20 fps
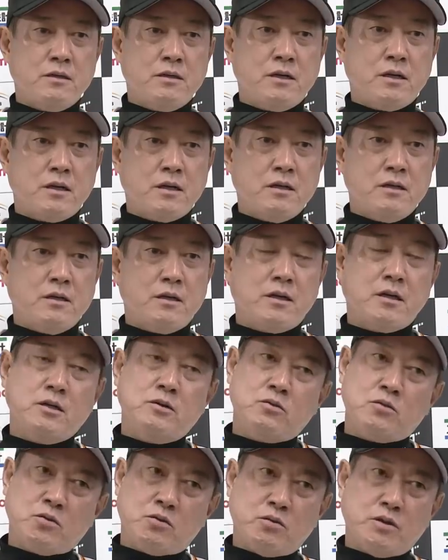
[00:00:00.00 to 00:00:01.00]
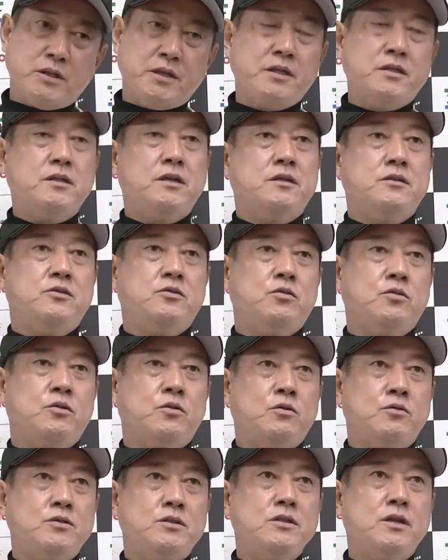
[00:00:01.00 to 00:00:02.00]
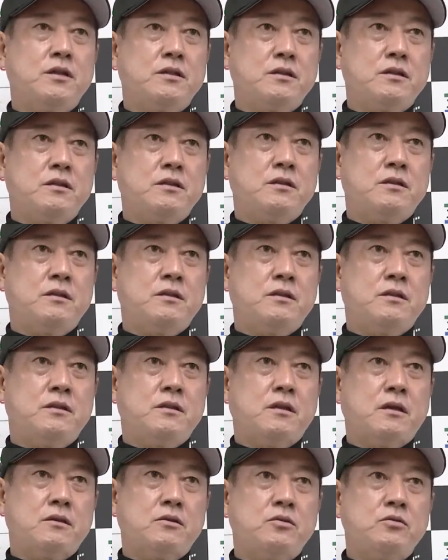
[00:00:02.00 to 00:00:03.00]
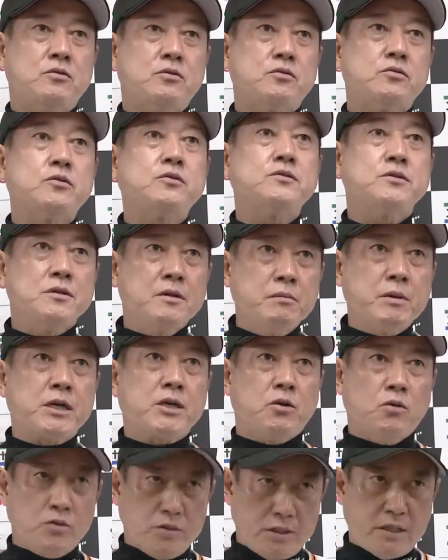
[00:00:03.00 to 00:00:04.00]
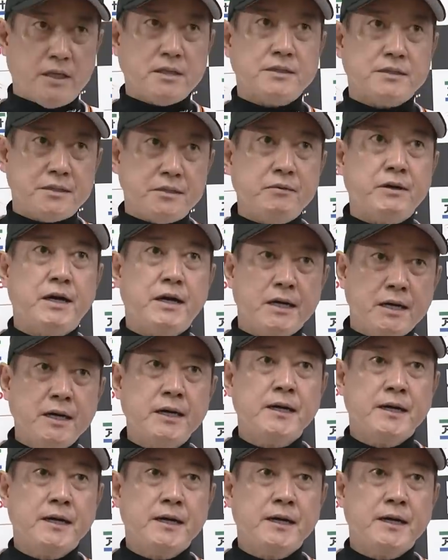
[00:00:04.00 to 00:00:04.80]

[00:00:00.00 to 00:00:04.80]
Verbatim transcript: 投げ投げることができない状況になったということですね、まあ今日に関しては。